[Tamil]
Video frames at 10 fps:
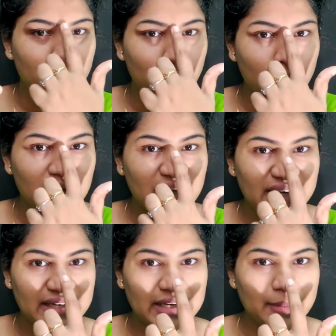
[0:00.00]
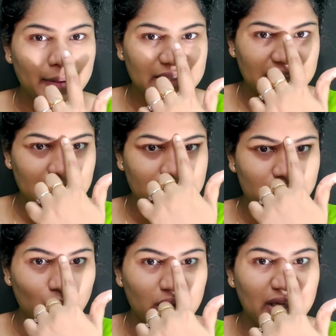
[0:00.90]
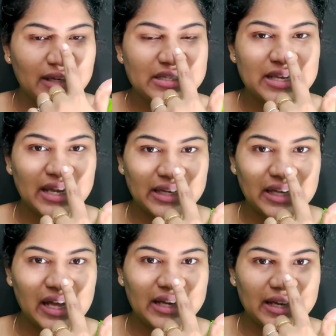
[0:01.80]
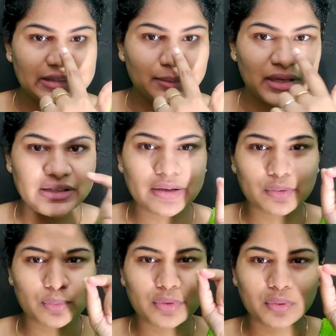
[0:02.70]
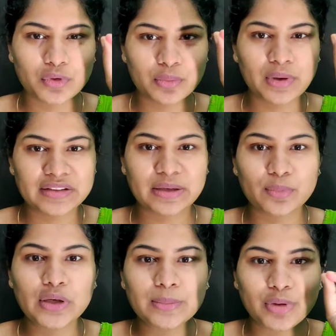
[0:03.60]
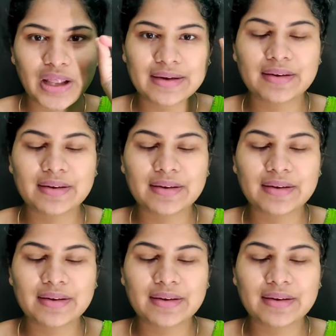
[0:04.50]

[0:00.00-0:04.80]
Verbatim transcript: மூக்கு கிட்டலாம் பார்த்தீங்கன்னா தொட்டாலே ஷைனிங்காக இல்லாத மாதிரி ஒரு மாதிரி முள்ளு முள்ளாக